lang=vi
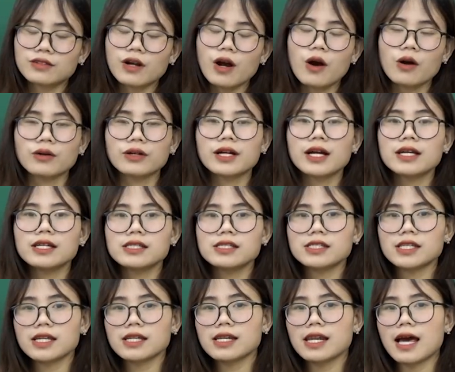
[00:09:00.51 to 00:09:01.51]
cỏ cây
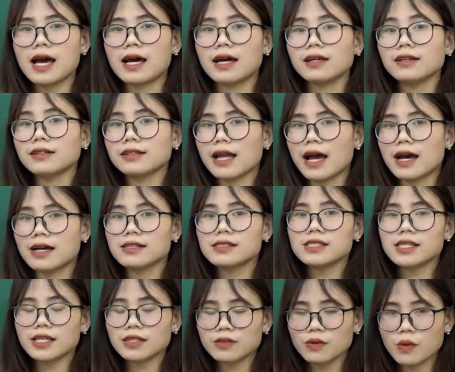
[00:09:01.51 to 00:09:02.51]
trên lá đá
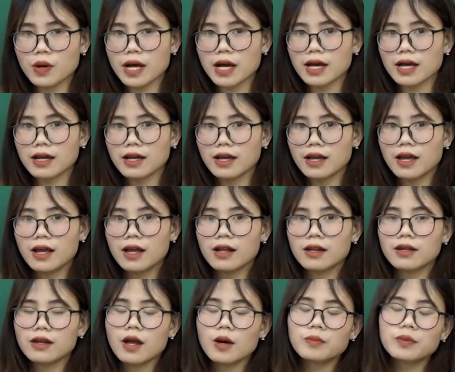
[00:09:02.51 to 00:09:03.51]
trên hoa
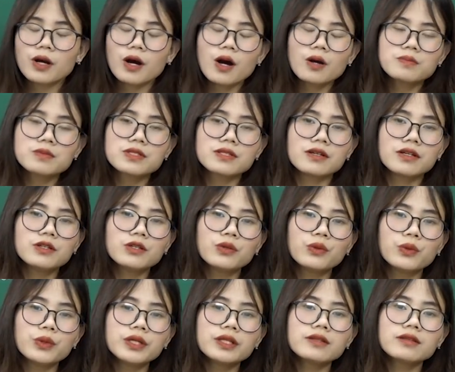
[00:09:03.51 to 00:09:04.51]
long khom dưới
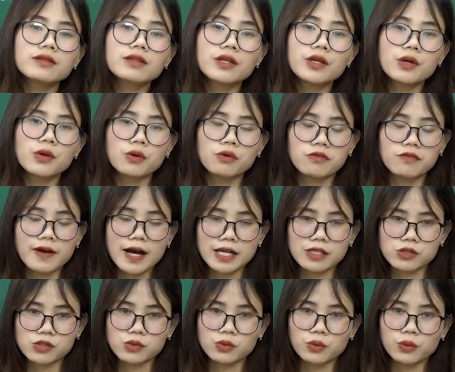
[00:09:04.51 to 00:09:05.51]
núi tiều
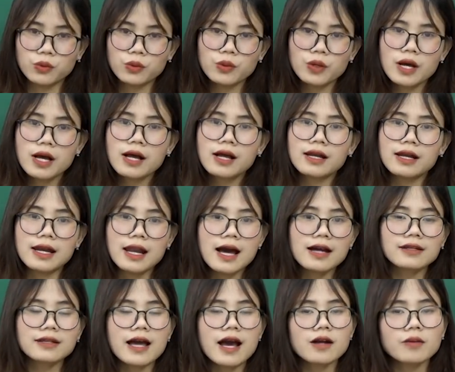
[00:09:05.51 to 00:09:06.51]
vài chú
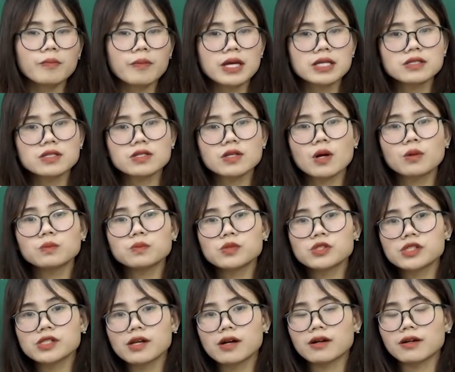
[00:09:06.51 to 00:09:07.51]
lác đác bên sông
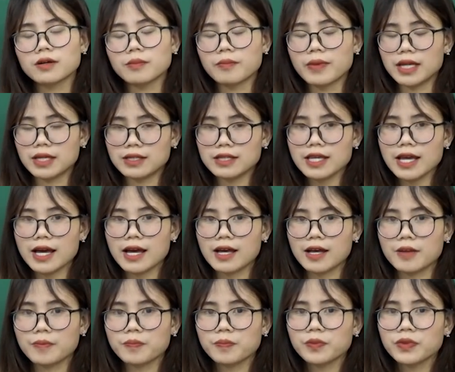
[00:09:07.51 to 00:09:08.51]
chợ mấy
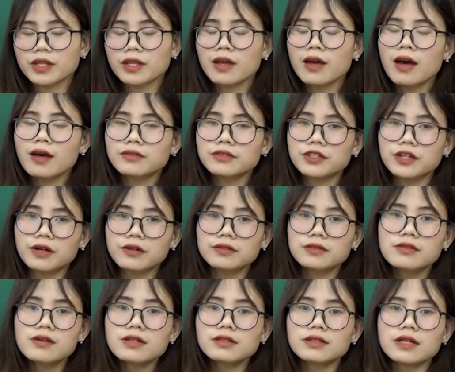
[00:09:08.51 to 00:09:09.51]
nhà nhớ
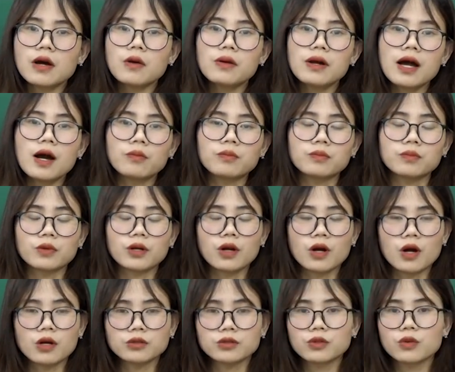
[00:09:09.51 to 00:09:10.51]
nước đau lòng
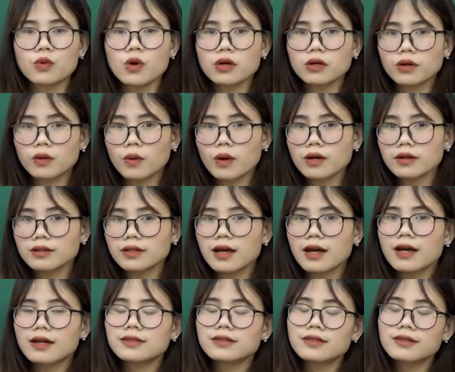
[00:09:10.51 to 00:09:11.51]
con quốc quốc
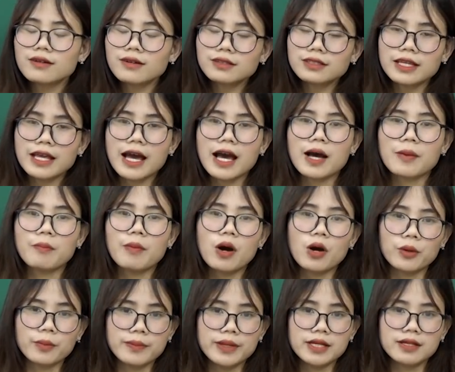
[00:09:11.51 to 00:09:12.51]
thương nhà
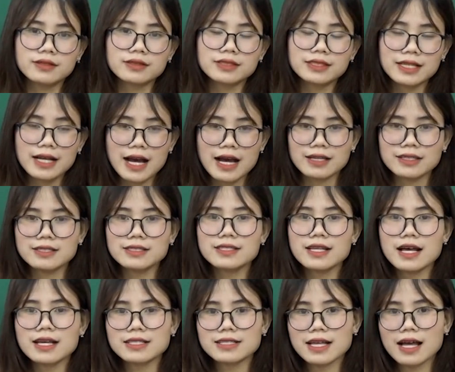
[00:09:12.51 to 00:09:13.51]
mỏi miệng cái
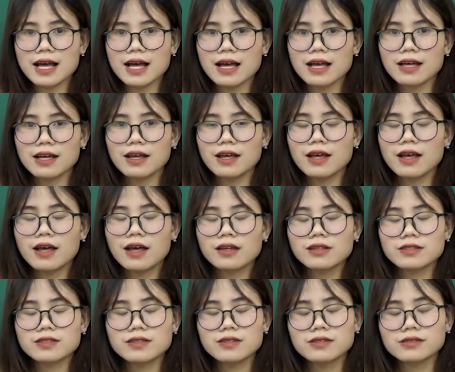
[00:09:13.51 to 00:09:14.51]
ra ra
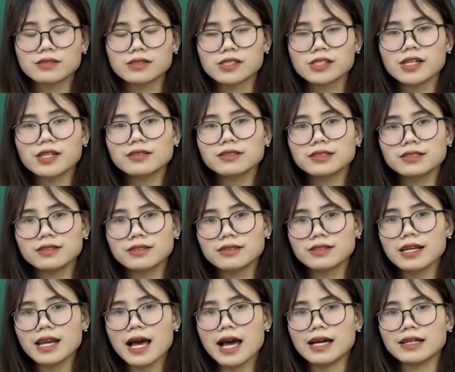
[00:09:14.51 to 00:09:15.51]
dừng chân
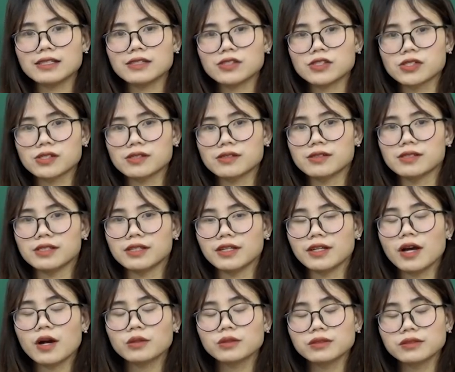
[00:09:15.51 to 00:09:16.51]
đứng lại trời
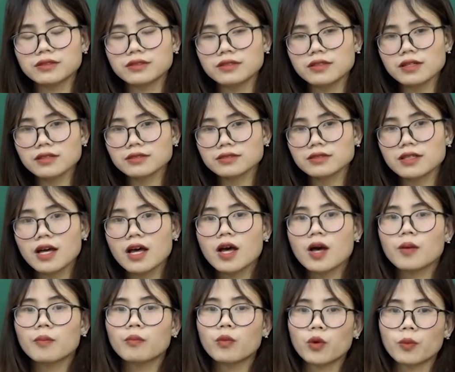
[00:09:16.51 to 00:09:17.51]
non nước
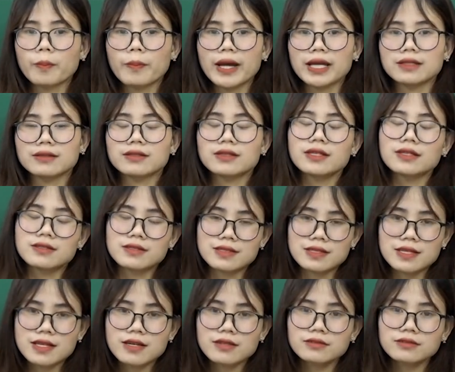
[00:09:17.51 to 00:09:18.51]
một mảnh tình
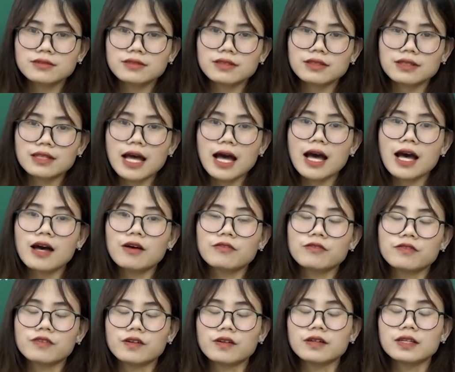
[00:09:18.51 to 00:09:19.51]
riêng ta
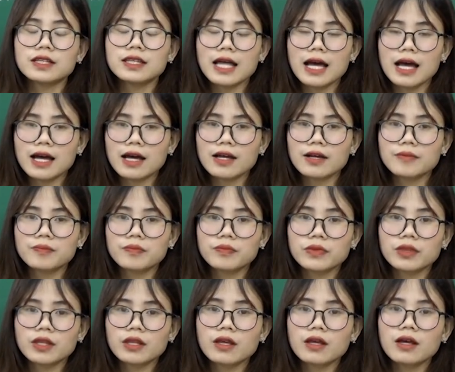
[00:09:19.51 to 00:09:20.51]
với ta
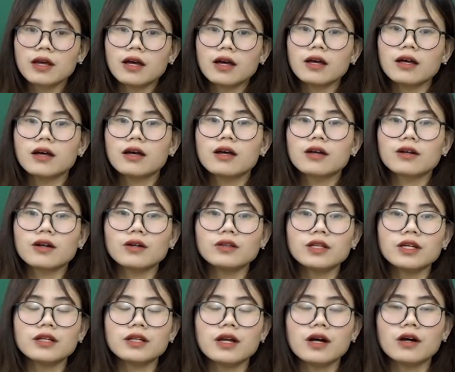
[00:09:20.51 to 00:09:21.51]
à, có
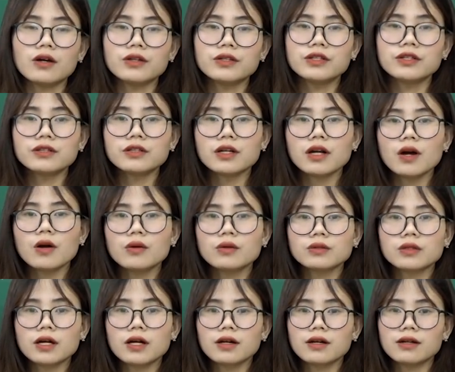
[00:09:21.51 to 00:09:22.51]
thể nói những
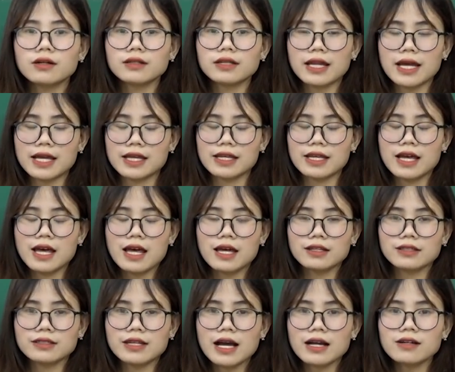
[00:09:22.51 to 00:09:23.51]
câu thơ này
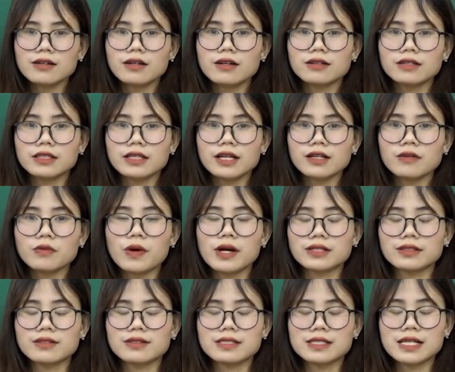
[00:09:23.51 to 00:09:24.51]
đã gợi nhắc
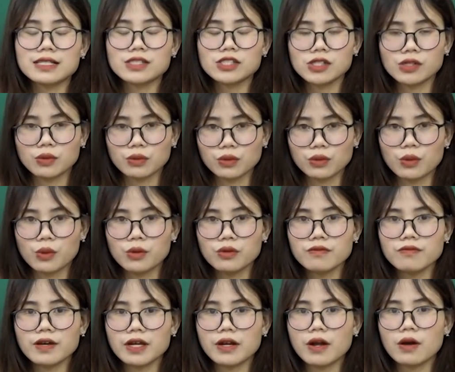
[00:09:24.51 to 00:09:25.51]
khoảng thời gian chiều
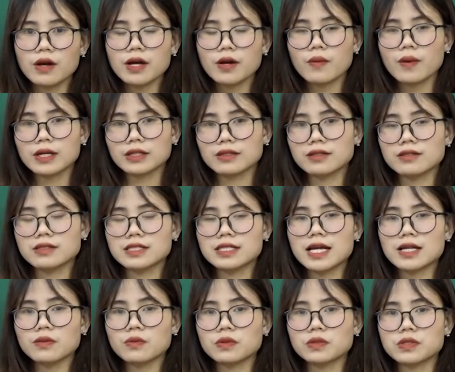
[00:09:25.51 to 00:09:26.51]
tối và đó là khoảng thời
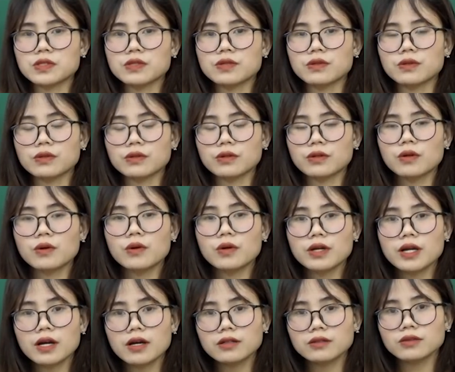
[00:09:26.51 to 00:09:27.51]
gian của sự cô
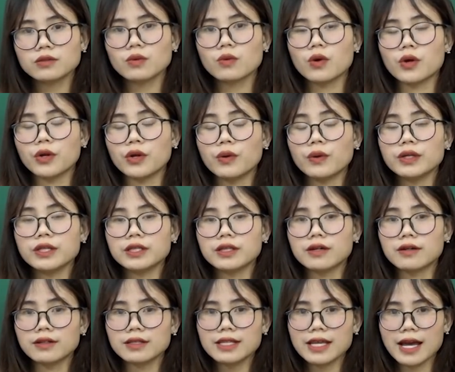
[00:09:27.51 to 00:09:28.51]
đơn của nỗi
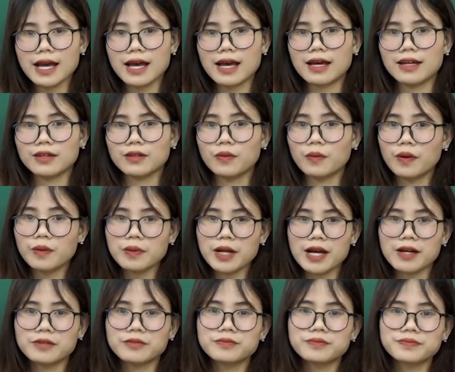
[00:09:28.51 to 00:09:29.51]
nhớ nhà đúng không
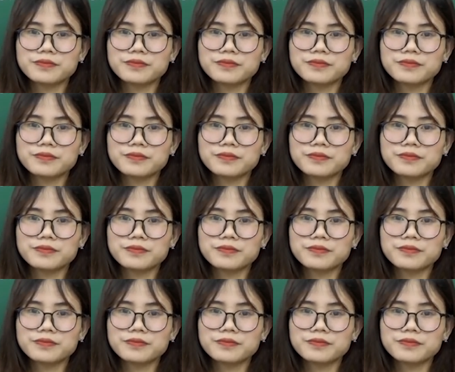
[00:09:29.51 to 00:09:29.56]
nào